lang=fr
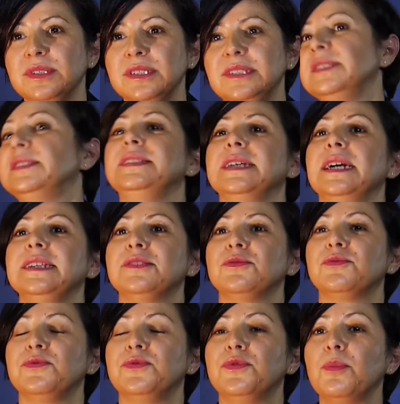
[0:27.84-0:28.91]
outils TTI
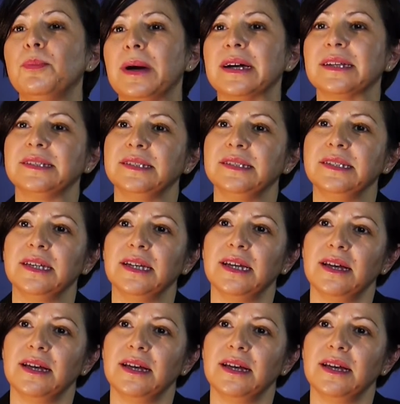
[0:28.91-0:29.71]
sont, font partie